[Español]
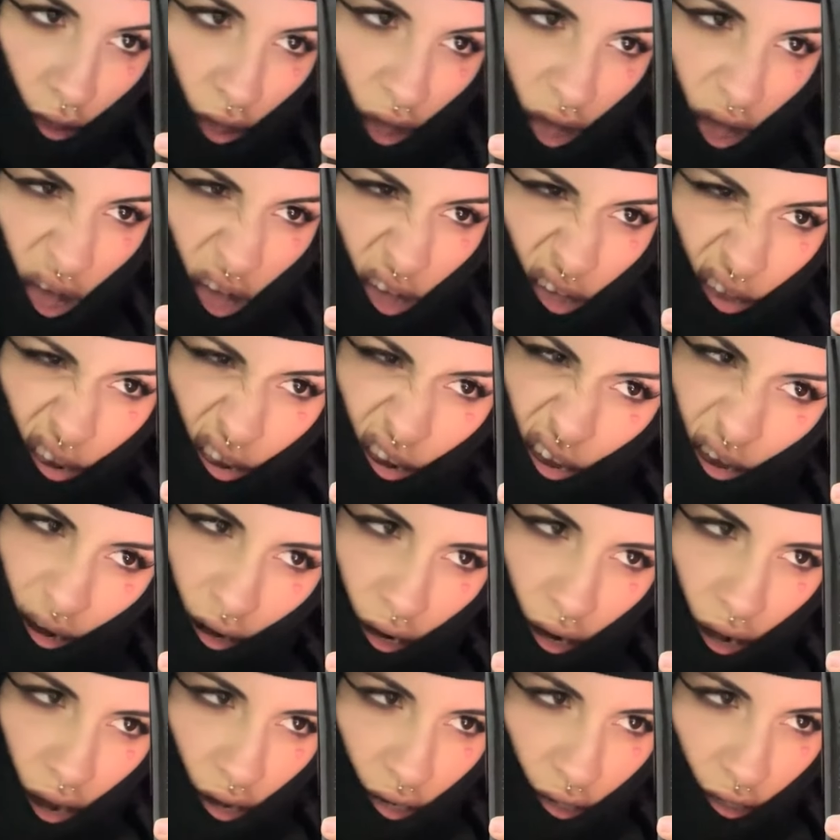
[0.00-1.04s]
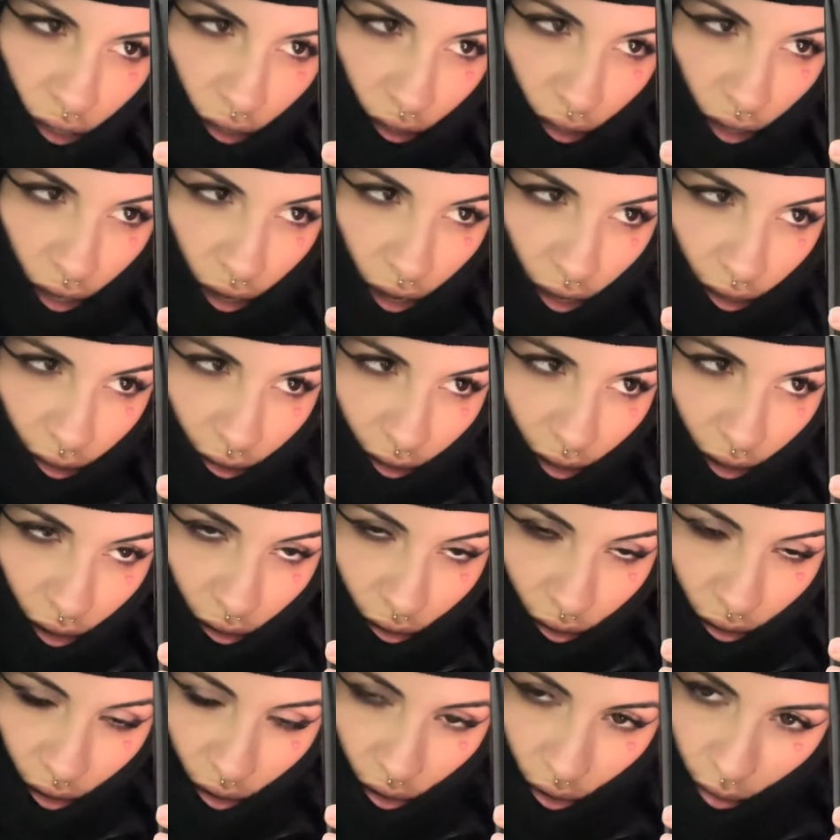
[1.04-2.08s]
es una realidad es que, según
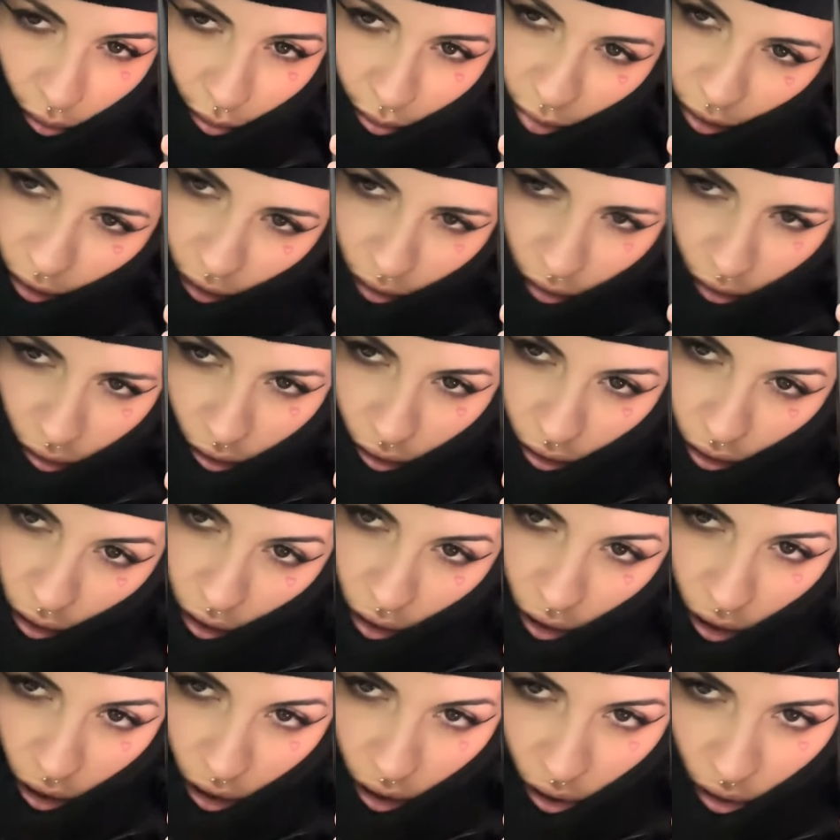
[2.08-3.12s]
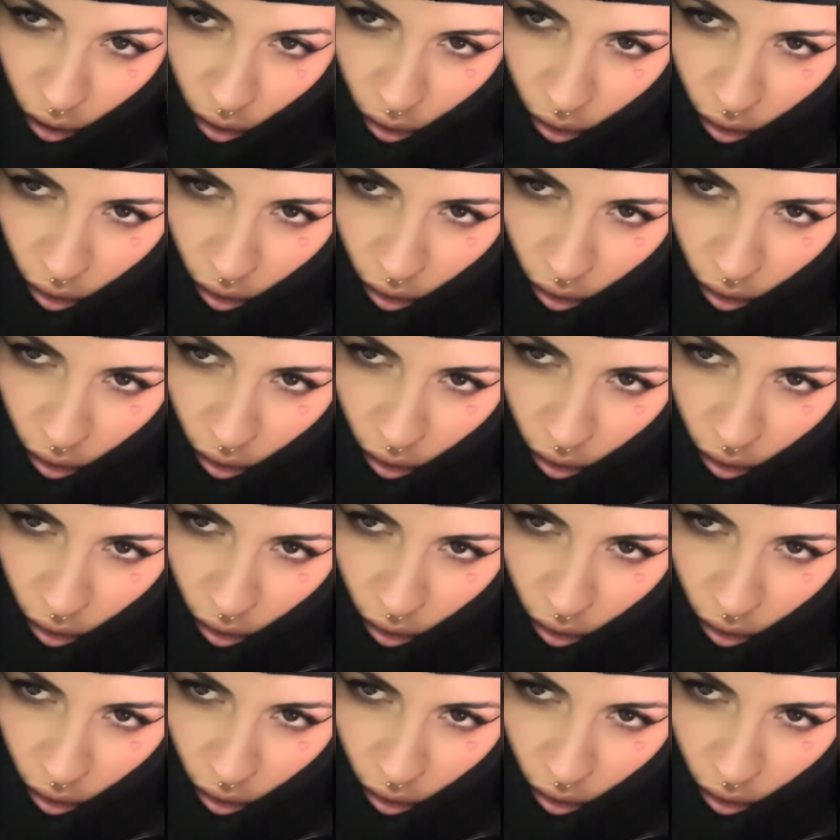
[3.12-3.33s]
Julieta, Cristian es un papá